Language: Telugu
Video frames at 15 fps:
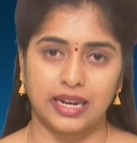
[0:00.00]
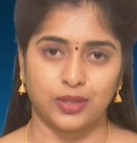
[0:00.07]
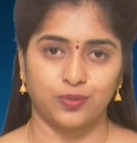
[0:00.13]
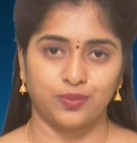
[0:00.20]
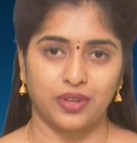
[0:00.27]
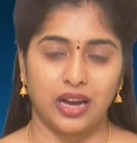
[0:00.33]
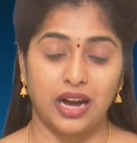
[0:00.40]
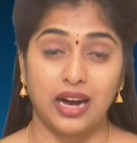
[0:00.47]
కాదు
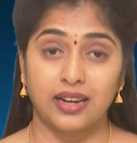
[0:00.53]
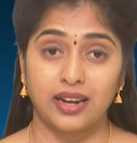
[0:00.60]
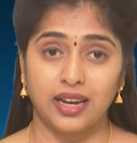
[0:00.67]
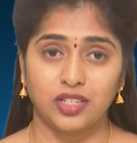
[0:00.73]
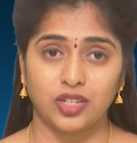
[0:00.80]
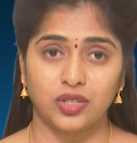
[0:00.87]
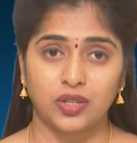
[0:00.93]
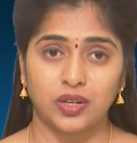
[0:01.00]
ఆ
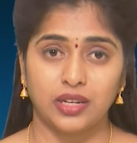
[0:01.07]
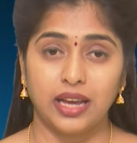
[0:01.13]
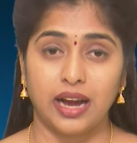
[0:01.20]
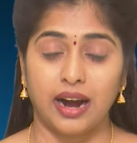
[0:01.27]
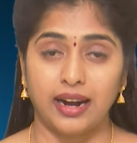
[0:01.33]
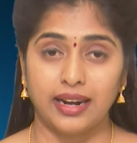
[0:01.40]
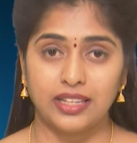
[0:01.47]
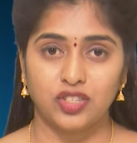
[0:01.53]
రాక్షసుల్ని
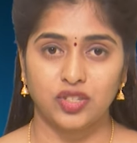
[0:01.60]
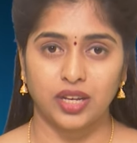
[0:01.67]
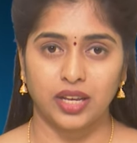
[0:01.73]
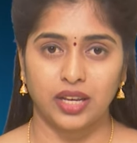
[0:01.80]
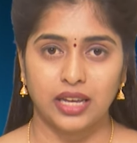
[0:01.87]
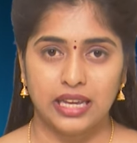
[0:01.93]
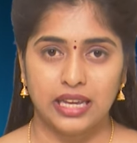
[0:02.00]
ఆడించే